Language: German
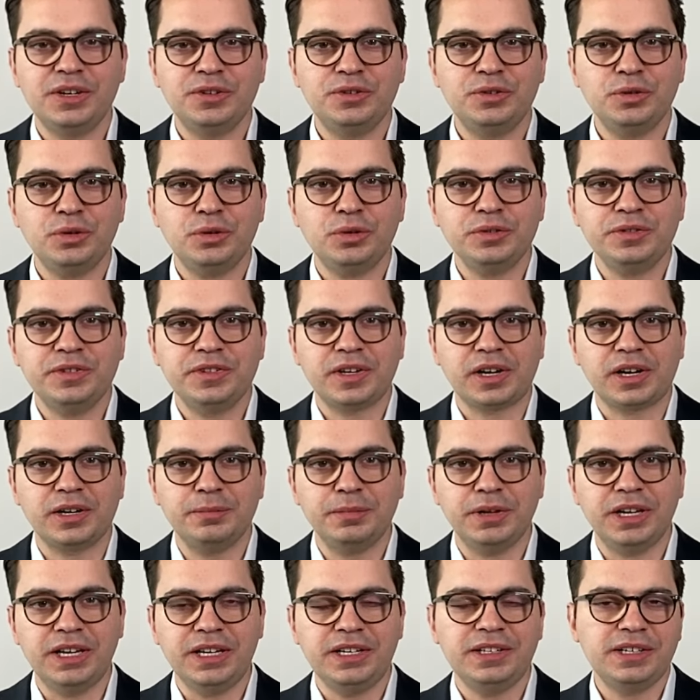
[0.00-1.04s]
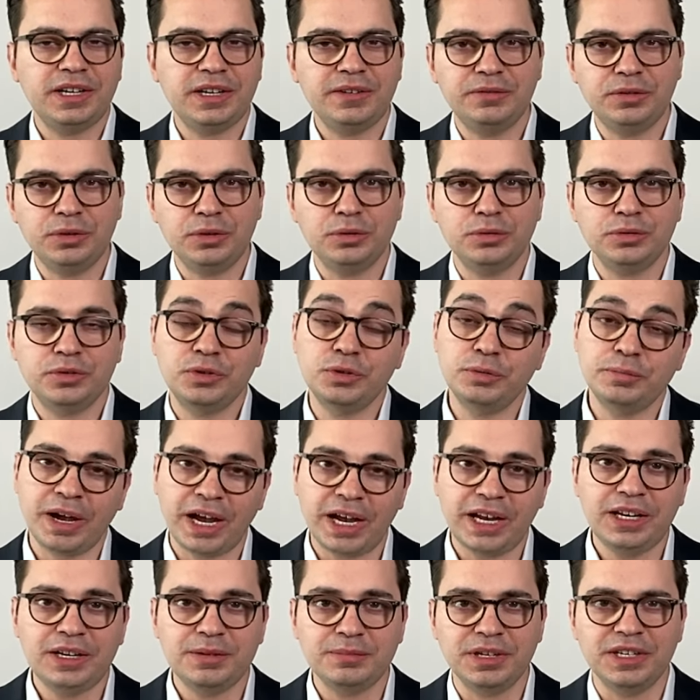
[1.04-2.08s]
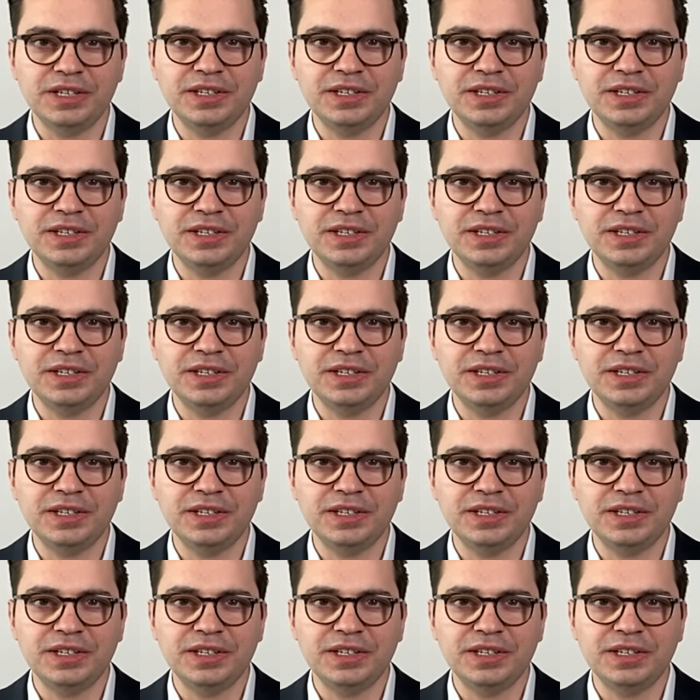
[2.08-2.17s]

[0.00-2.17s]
zu unserem Interview, zu meinem